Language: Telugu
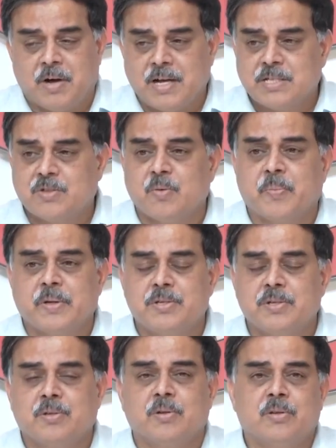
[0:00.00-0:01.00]
వాస్తవ
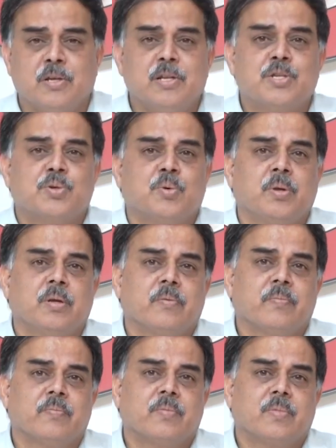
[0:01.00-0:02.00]
పరిస్థితులు తెలుసుకుని
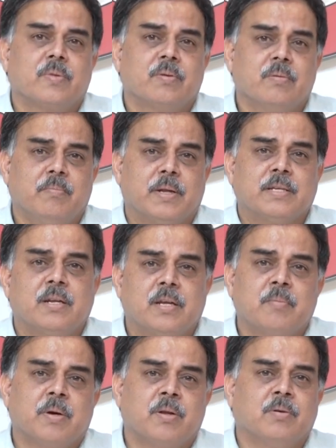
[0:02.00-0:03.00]

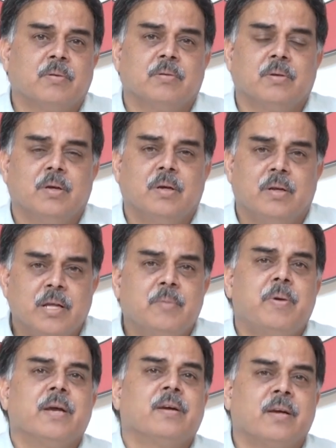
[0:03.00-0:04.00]
ప్రజలకి మనం
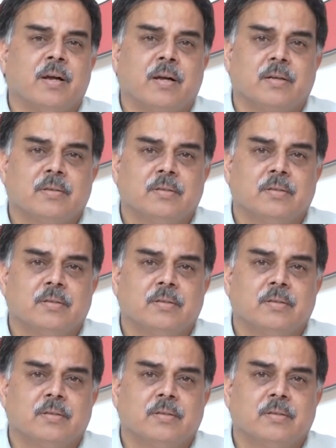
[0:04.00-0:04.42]
నిర్భయంగా